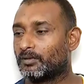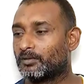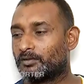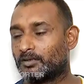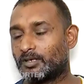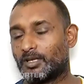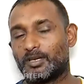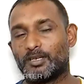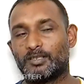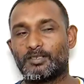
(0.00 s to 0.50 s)

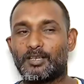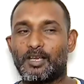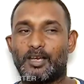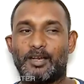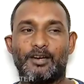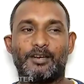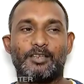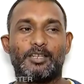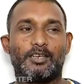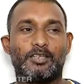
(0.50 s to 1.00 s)
सर इसका
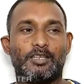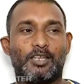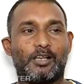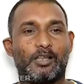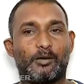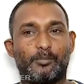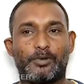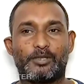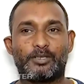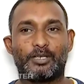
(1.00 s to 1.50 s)
आइडिया नहीं
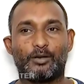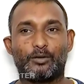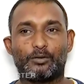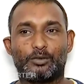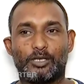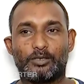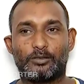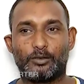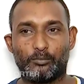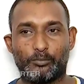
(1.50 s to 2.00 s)
अगर पता
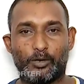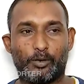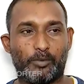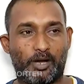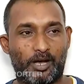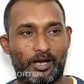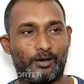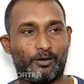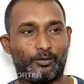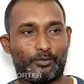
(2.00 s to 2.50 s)
होता तो मैं
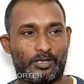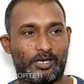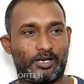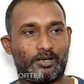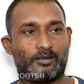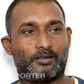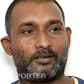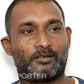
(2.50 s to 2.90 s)
बाहर होता